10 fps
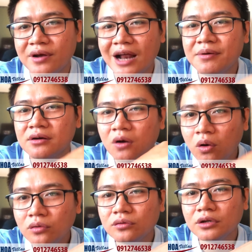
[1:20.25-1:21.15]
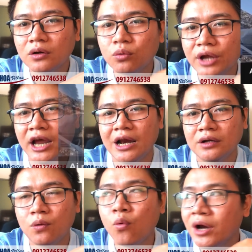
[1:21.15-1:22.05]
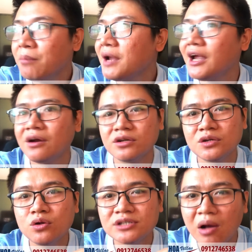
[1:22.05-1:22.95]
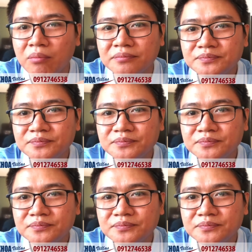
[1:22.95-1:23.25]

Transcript: và đang được đốt thì cụ thể là cuối năm nay là nó sẽ đốt xong